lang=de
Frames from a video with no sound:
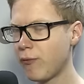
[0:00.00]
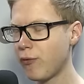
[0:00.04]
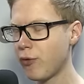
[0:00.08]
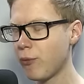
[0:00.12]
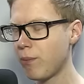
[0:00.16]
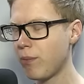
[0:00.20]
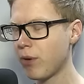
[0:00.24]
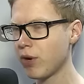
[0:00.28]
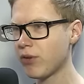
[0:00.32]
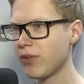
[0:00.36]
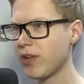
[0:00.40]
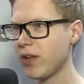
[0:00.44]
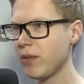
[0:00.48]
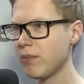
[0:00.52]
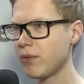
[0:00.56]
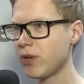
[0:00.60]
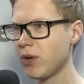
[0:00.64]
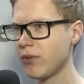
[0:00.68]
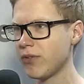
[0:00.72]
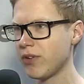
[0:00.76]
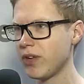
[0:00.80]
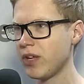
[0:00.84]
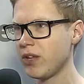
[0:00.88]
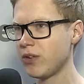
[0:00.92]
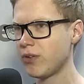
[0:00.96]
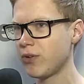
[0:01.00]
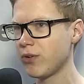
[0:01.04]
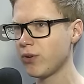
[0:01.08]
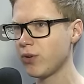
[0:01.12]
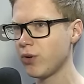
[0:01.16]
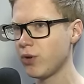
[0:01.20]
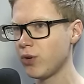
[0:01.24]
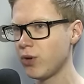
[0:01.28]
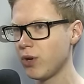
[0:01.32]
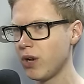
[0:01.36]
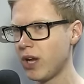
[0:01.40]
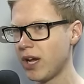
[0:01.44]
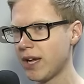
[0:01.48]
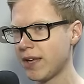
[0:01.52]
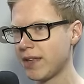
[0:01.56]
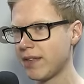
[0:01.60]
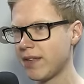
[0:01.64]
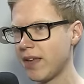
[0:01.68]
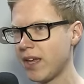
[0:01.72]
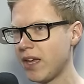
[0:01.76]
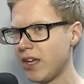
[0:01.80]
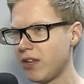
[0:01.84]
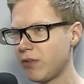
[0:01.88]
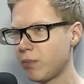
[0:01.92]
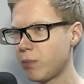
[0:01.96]
und die Szene unterstützt. Meiner
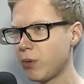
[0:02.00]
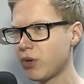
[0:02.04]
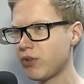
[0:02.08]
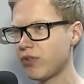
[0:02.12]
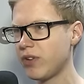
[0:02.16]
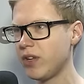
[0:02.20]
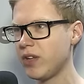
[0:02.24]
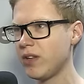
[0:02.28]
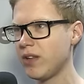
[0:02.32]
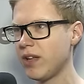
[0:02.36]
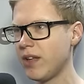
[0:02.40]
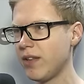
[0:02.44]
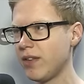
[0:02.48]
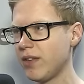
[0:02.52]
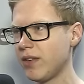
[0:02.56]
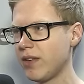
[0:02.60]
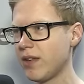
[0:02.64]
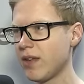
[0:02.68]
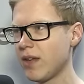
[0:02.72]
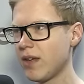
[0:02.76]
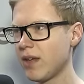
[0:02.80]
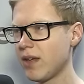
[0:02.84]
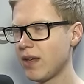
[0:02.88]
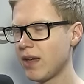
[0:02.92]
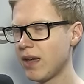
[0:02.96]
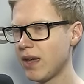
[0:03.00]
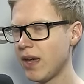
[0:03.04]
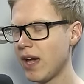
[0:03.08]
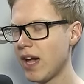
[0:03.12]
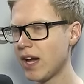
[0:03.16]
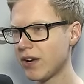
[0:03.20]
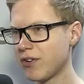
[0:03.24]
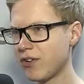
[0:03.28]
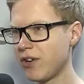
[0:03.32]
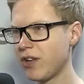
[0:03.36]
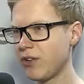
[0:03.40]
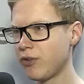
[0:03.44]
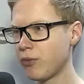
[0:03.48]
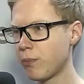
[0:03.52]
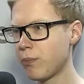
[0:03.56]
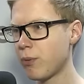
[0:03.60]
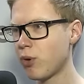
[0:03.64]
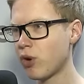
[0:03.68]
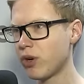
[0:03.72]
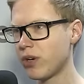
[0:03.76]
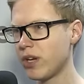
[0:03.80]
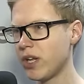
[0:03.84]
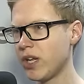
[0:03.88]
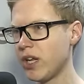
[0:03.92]
Meinung nach ist das der richtige Schritt. Uh,